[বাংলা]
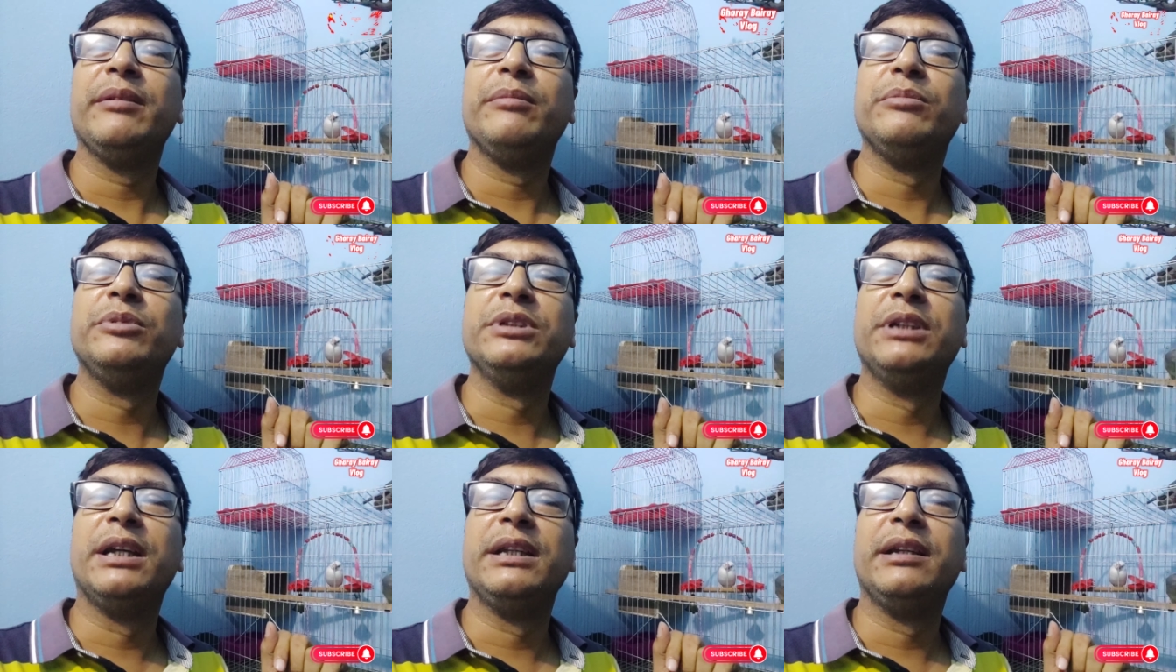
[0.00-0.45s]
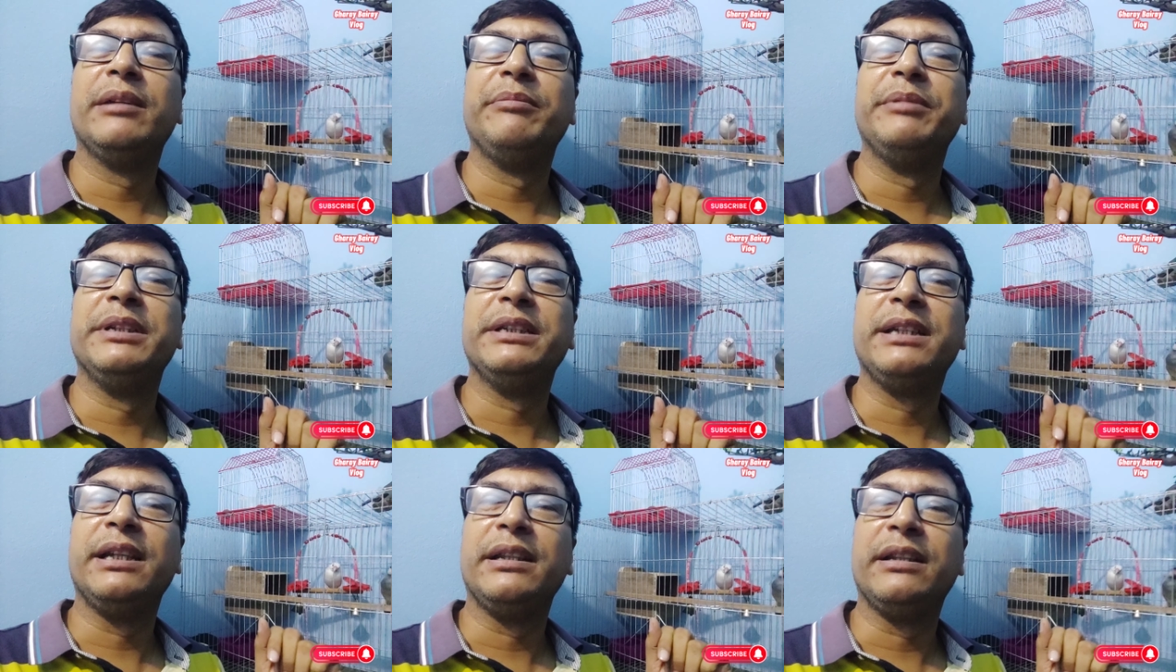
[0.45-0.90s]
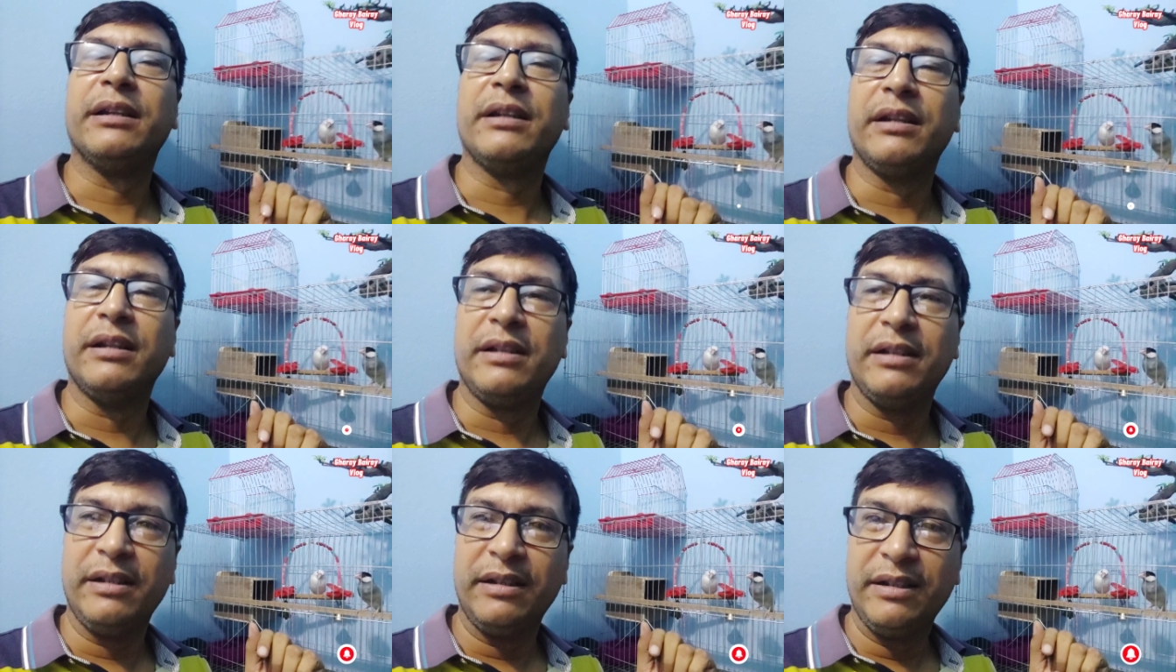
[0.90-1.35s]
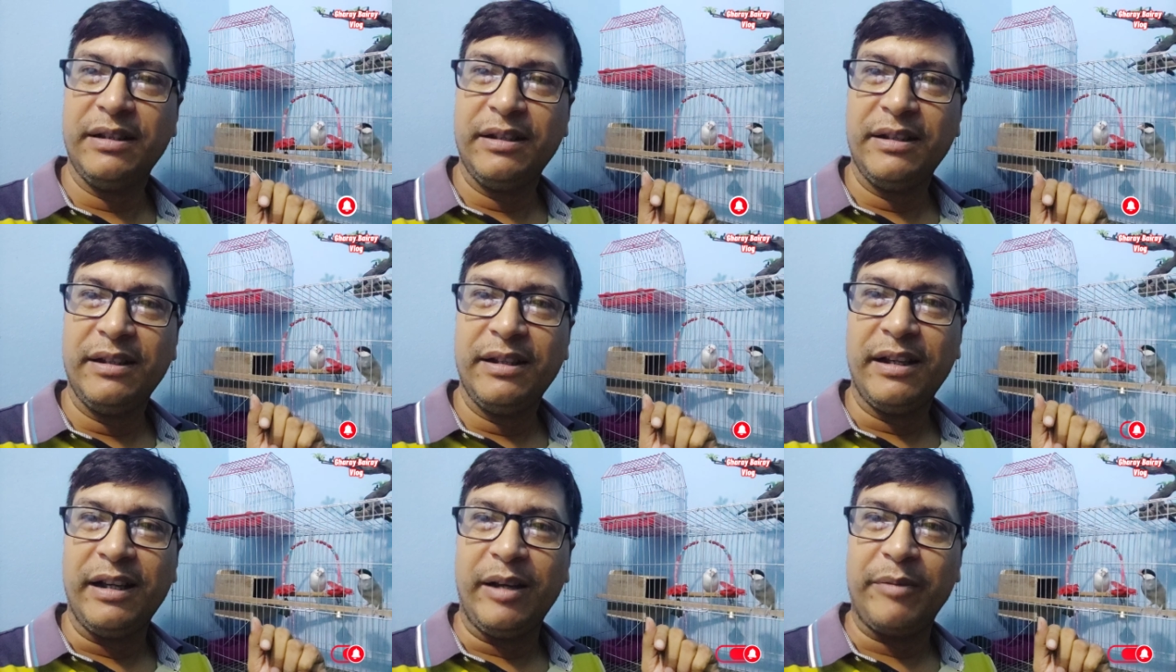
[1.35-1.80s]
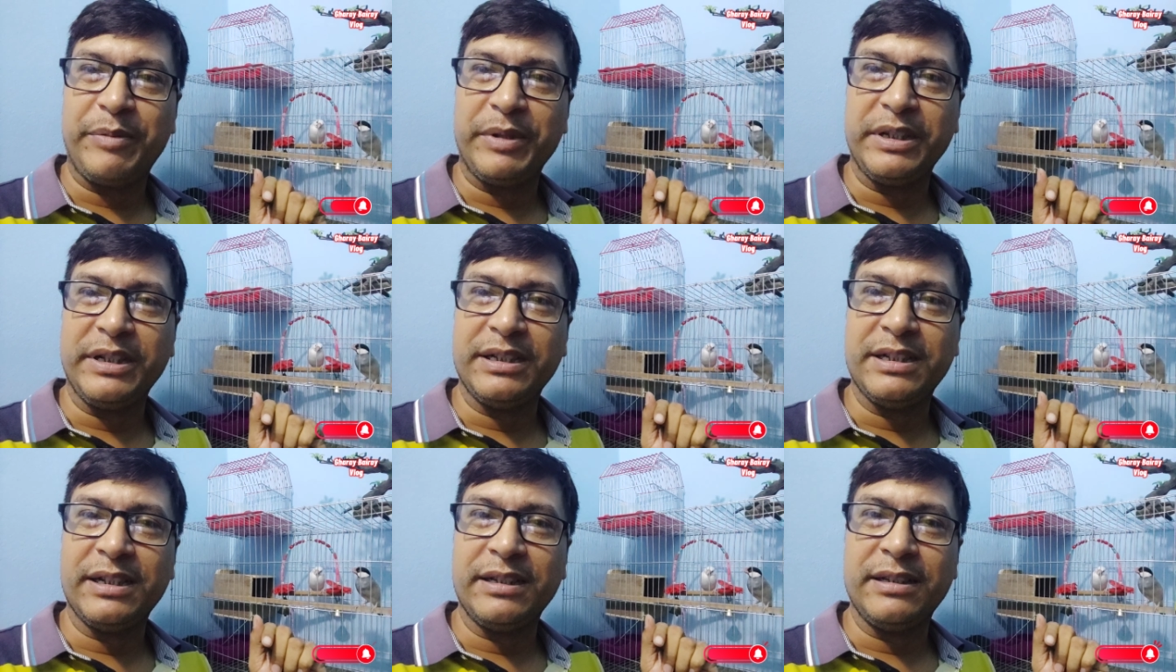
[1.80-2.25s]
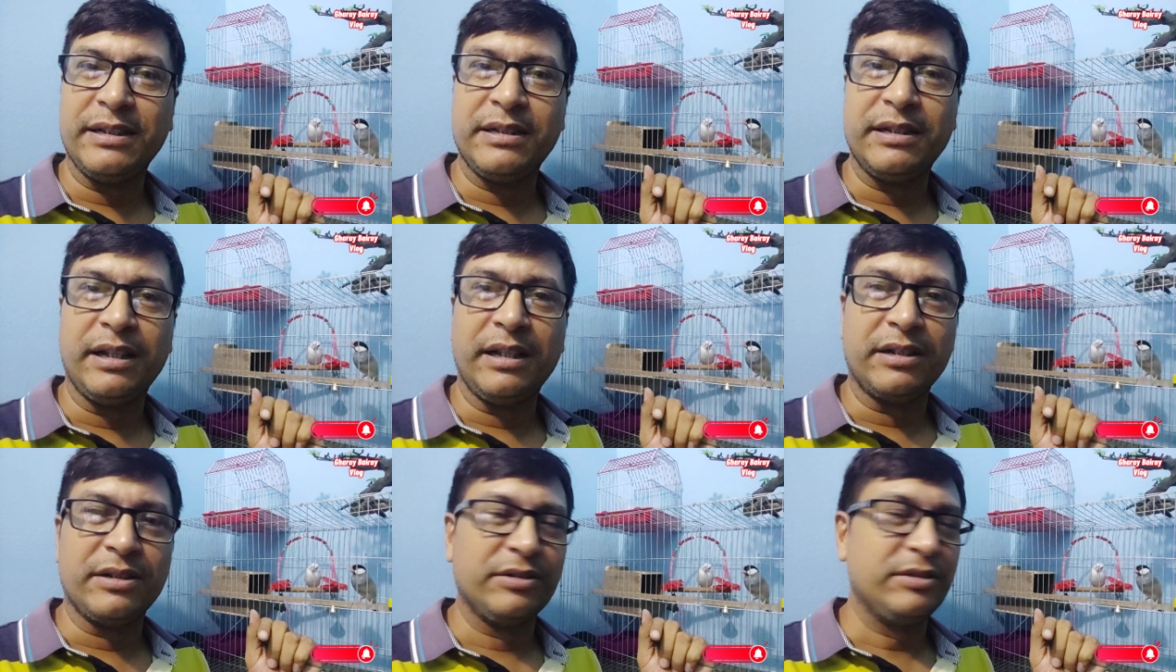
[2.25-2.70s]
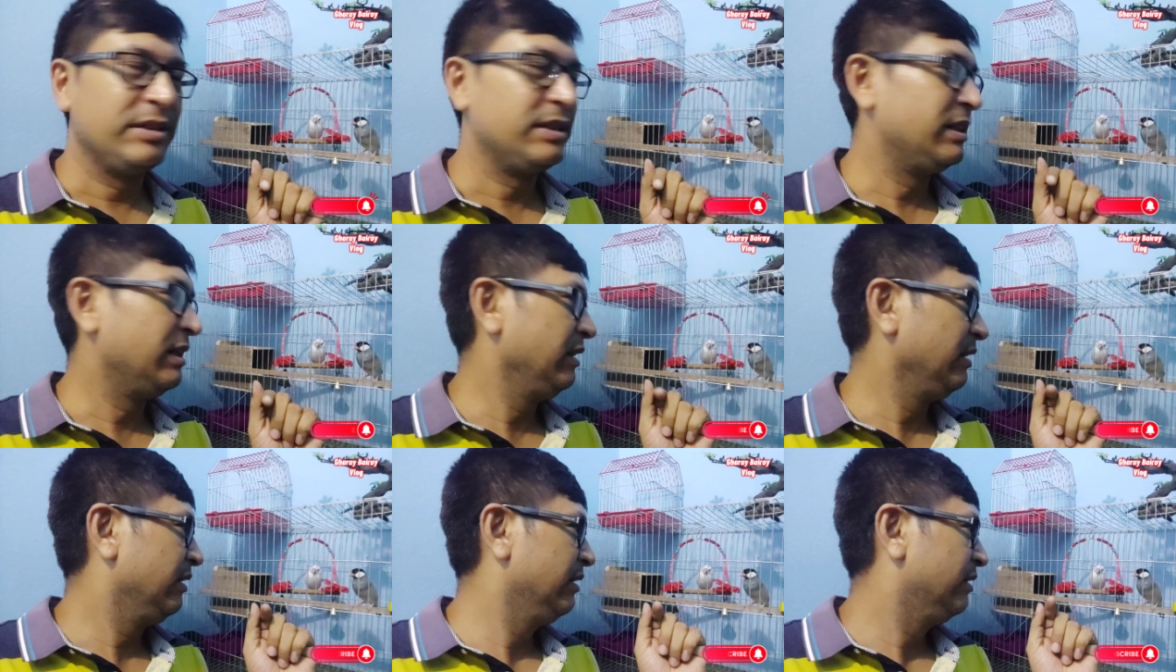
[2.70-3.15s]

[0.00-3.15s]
বোঝা যাবে সেটা আপনাদের সাথে শেয়ার করছি